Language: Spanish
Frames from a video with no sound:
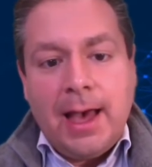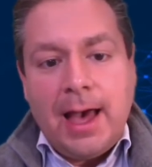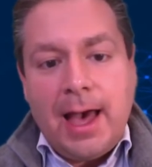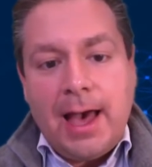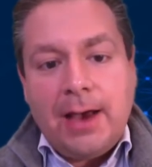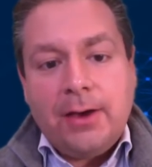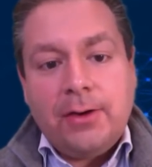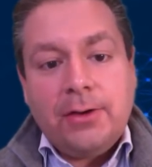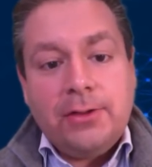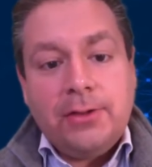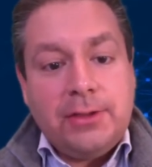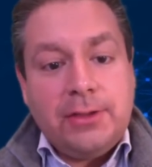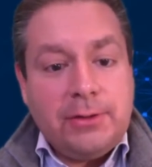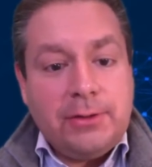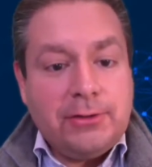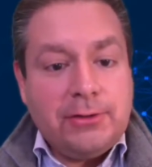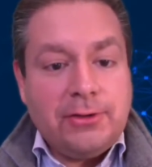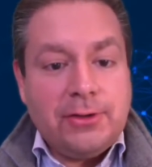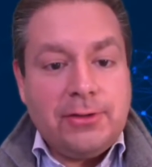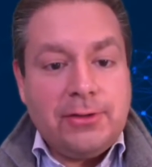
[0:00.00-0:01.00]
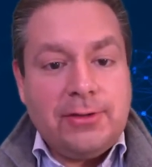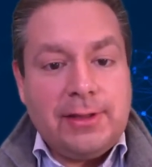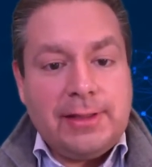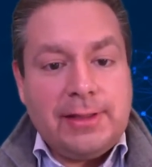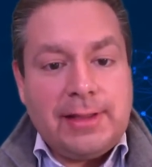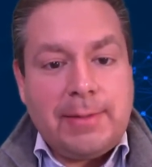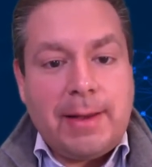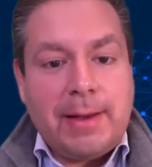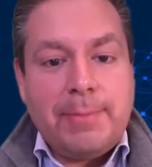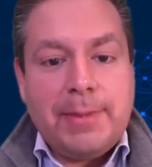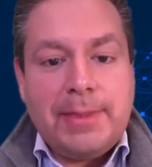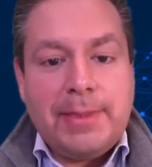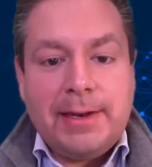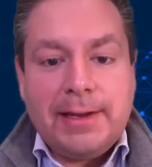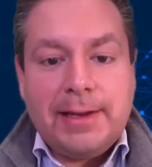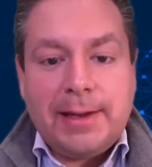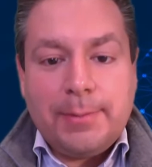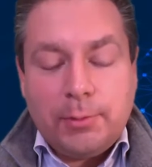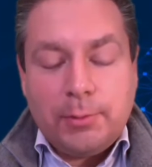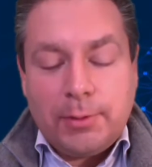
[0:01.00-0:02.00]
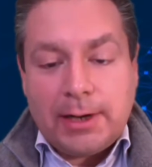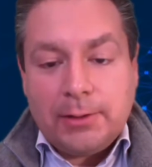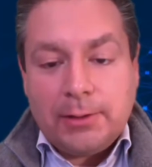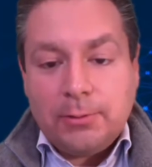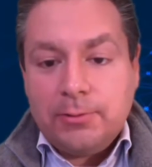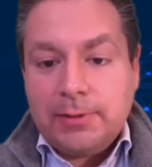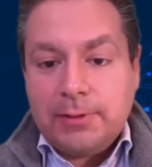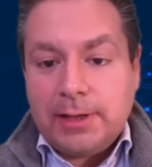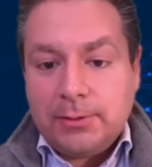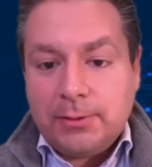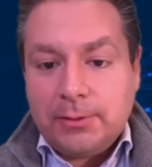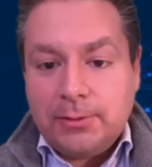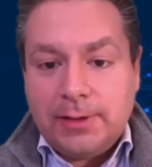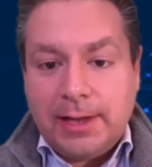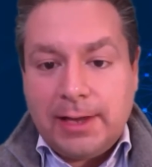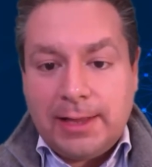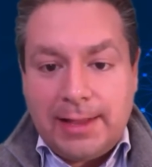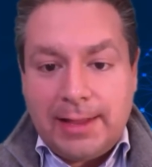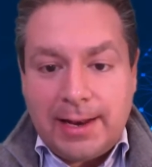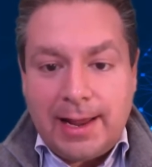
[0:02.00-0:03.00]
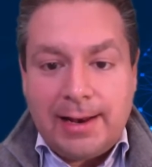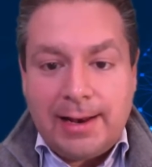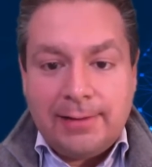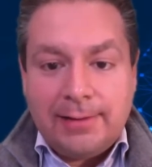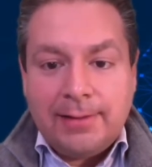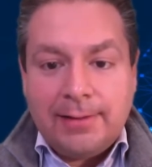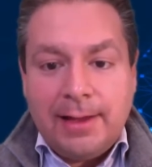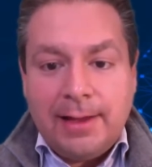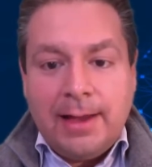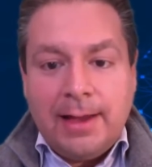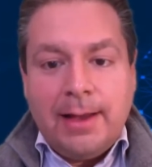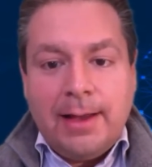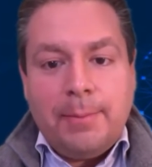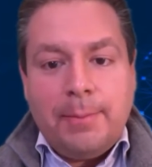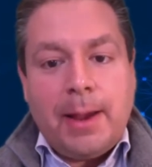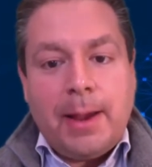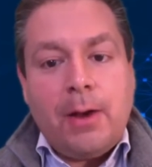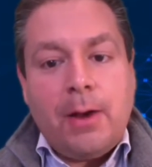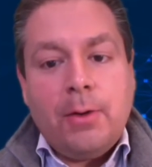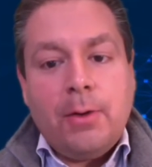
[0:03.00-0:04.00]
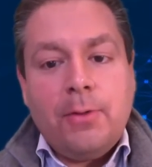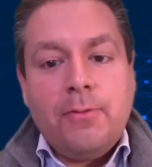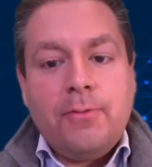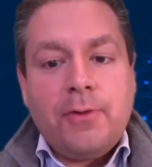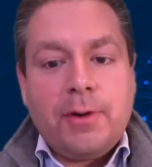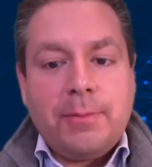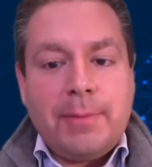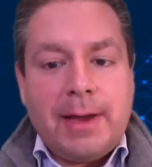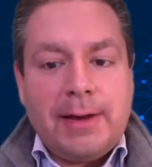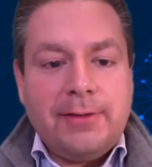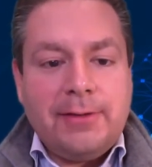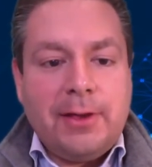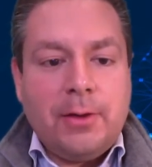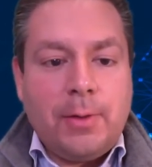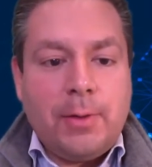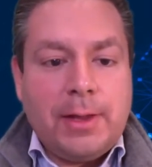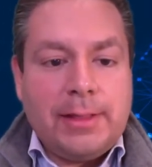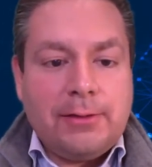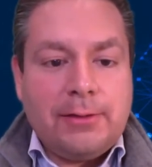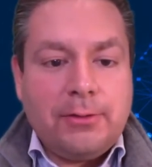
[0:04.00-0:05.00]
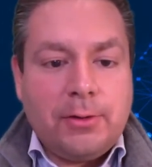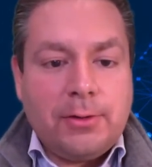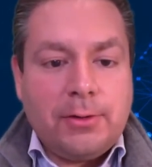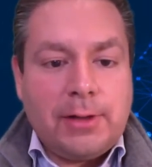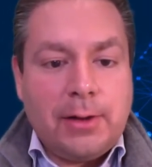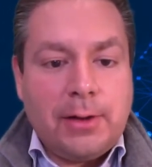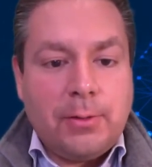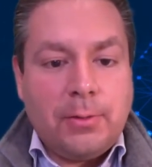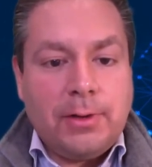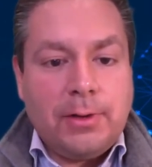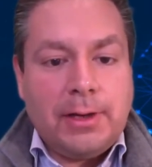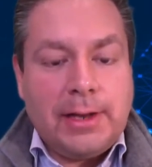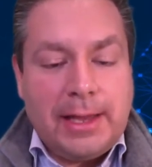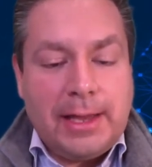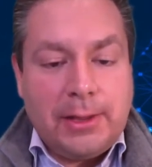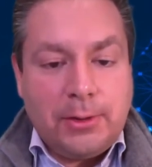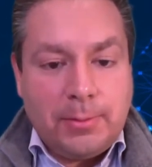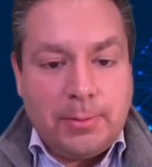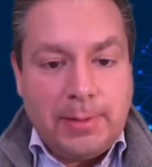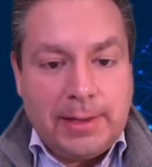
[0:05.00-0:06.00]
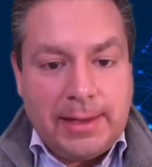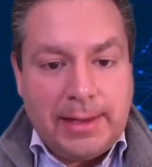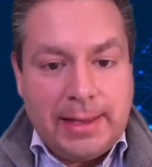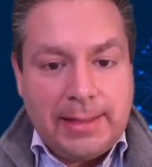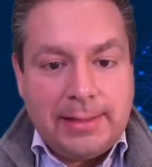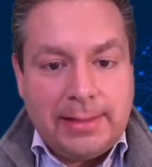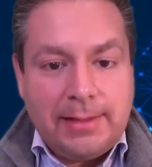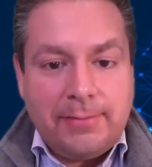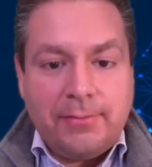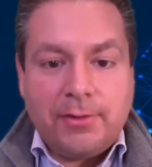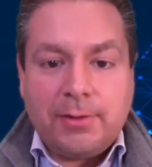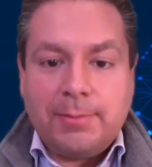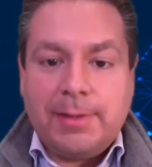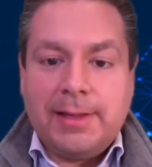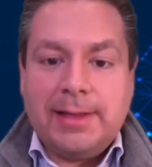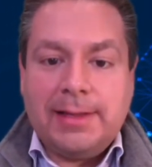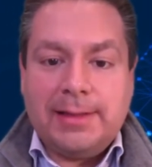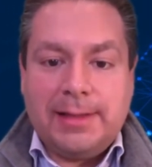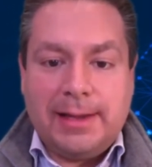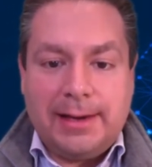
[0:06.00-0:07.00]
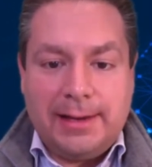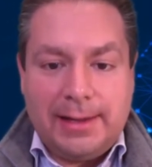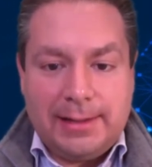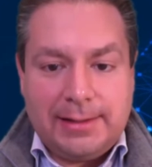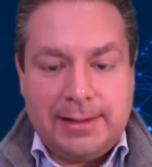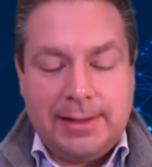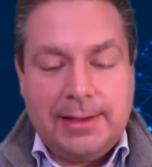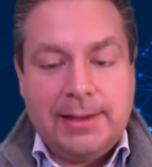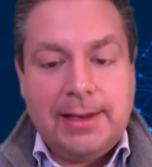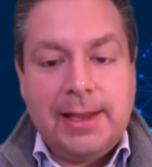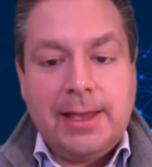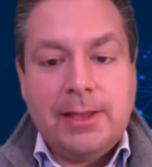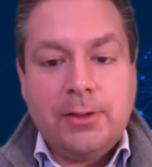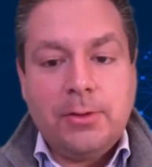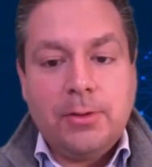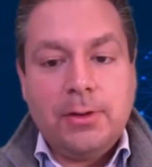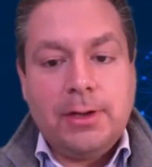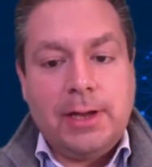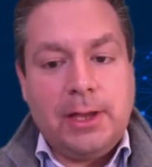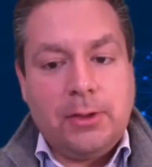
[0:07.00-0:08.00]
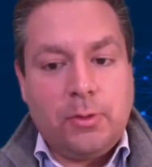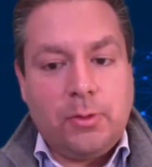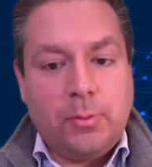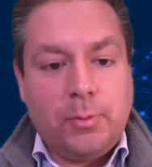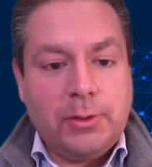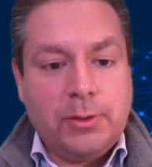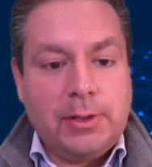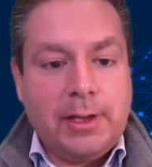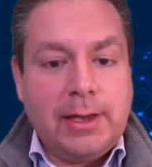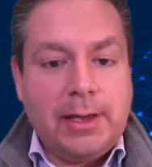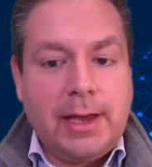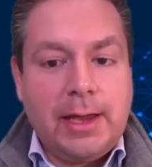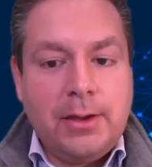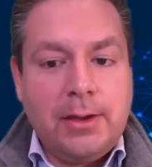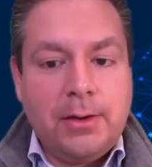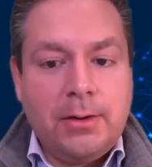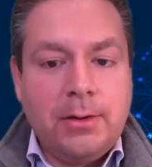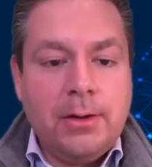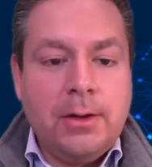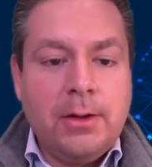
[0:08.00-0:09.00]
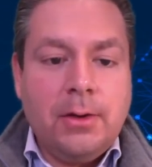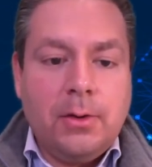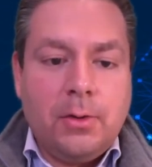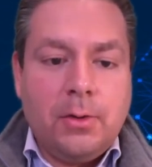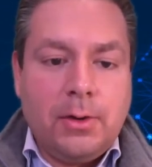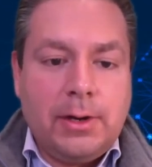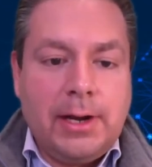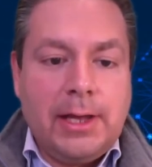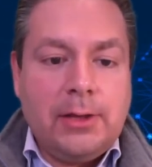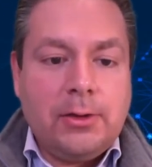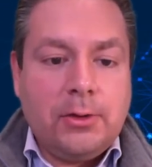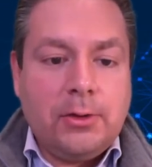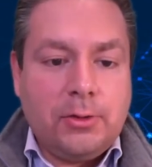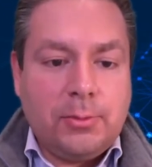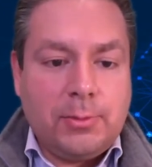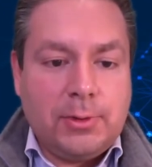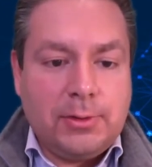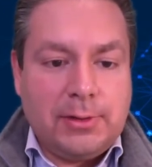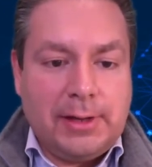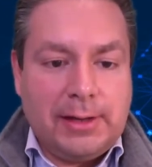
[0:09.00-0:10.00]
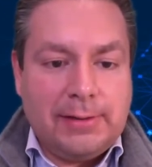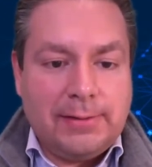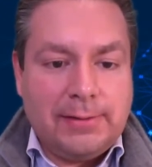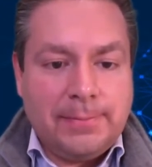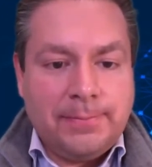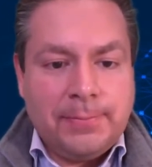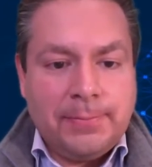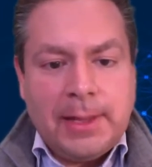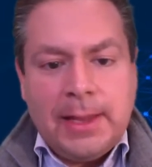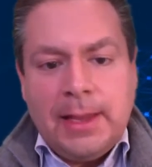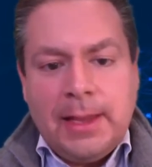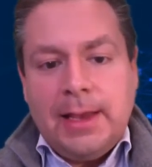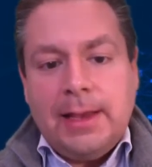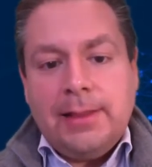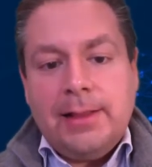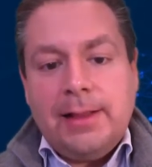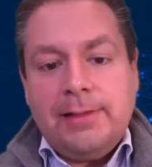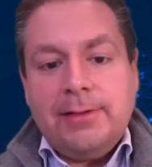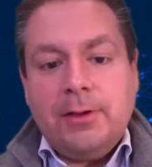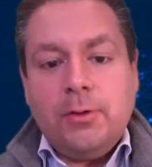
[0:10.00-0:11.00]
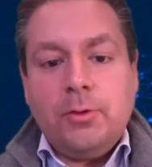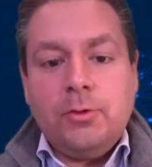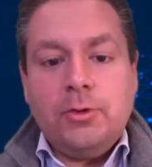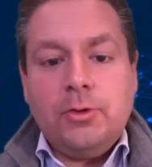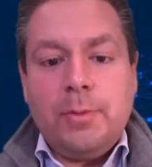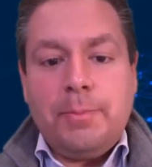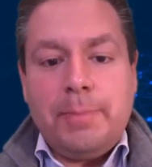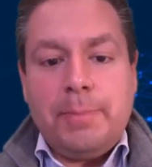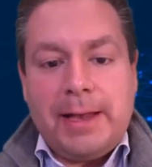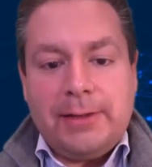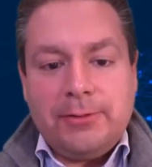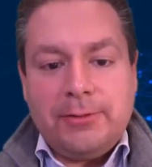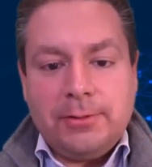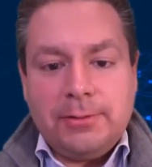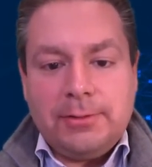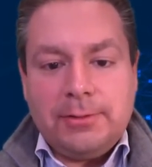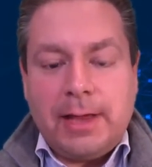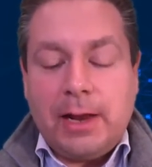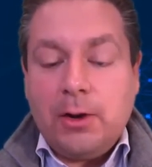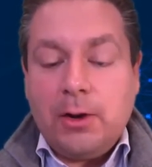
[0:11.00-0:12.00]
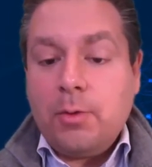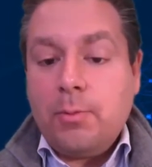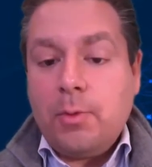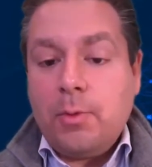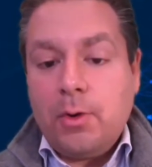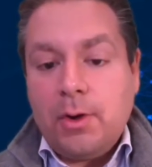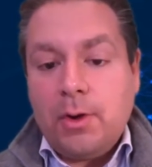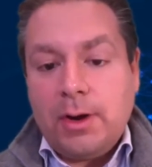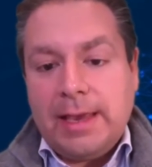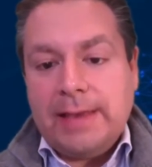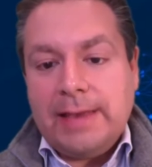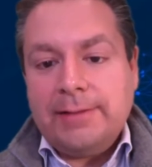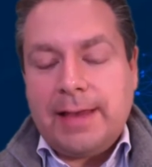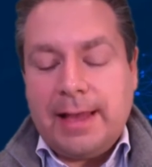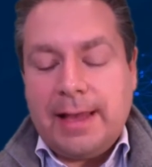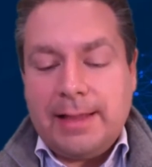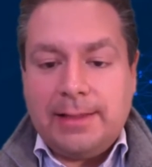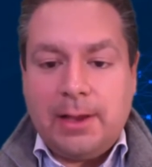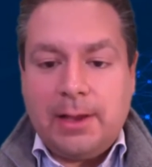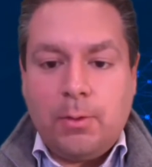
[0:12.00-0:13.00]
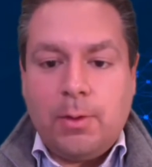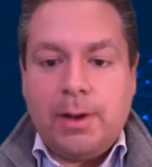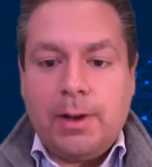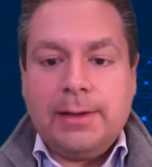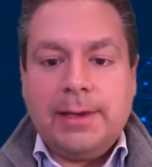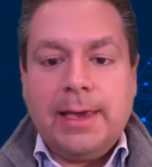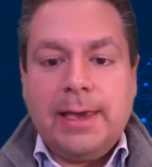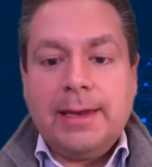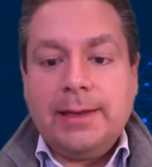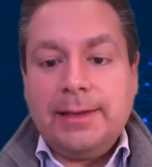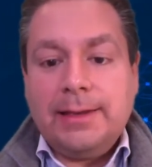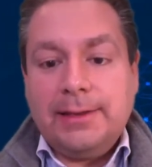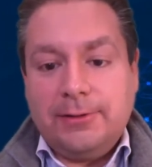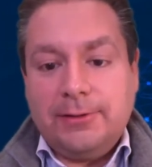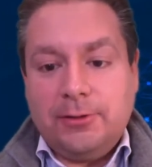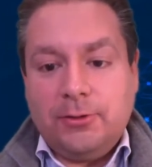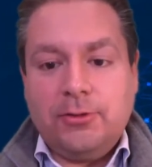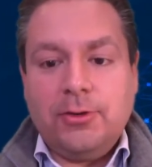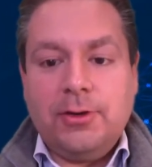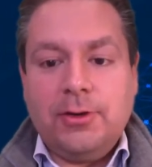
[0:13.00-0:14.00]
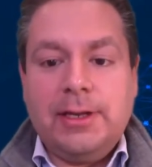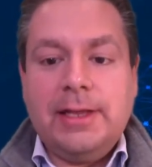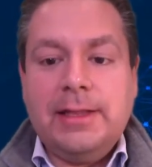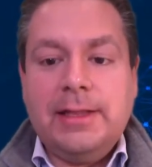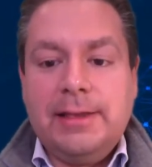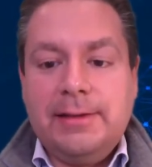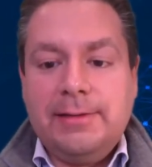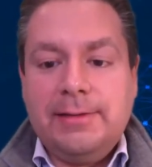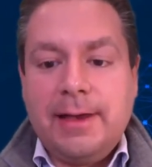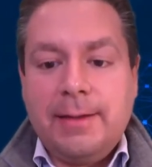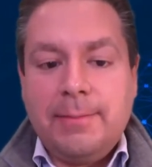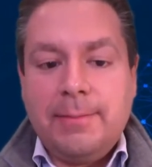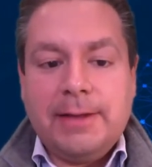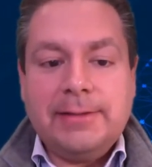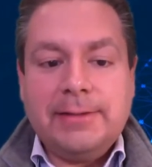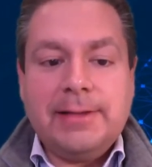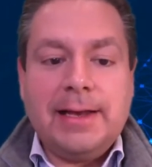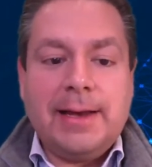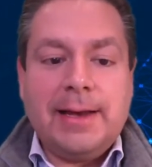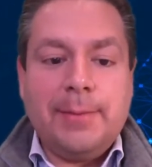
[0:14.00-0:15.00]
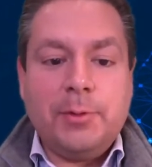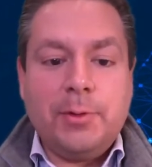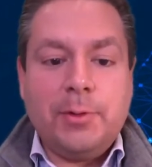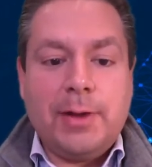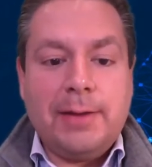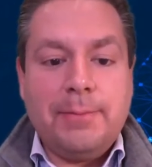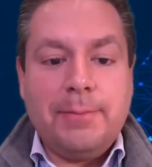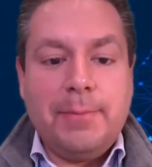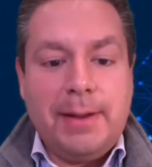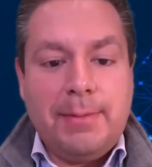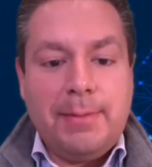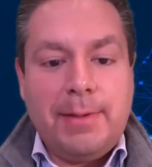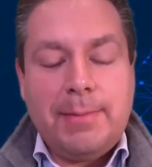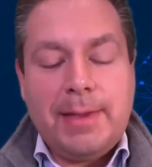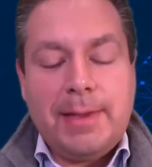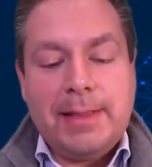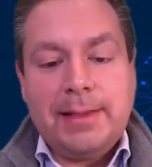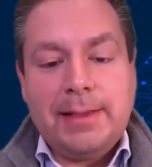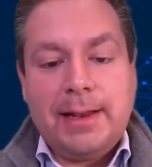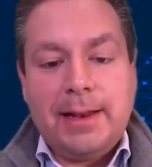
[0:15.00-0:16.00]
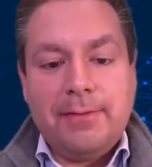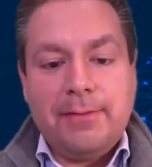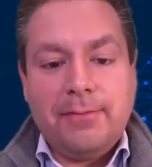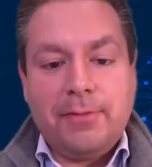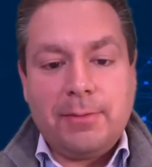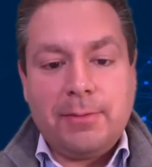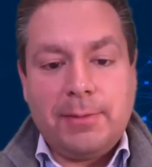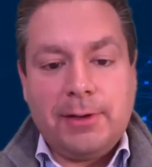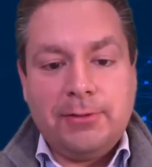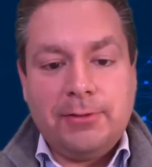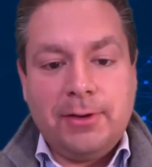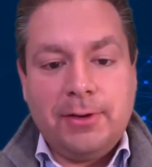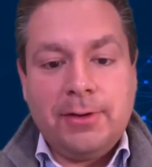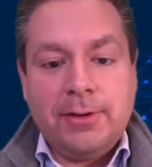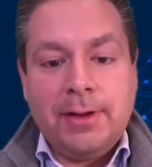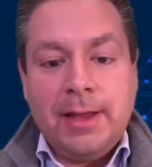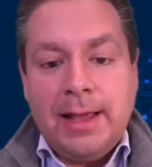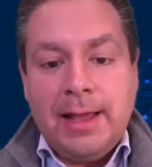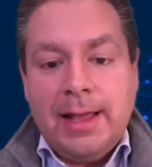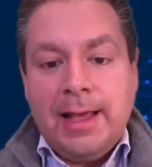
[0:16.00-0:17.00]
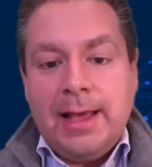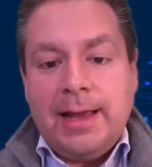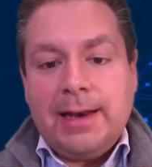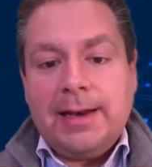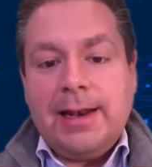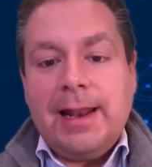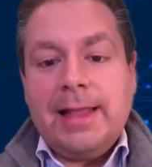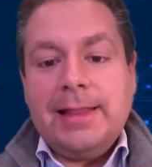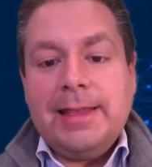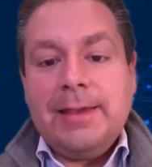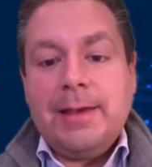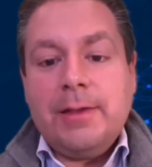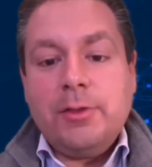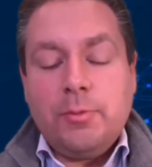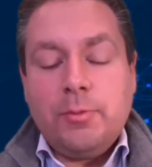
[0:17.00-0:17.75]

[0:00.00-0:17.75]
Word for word: A continuación, se te va a pedir capturar tus datos generales para luego informar si cuentas con algún crédito vigente en forma de tarjeta de crédito, crédito hipotecario o crédito automotriz. En el segundo paso, tal como lo harías ante cualquier institución crediticia, vas a capturar brevemente la información relativa a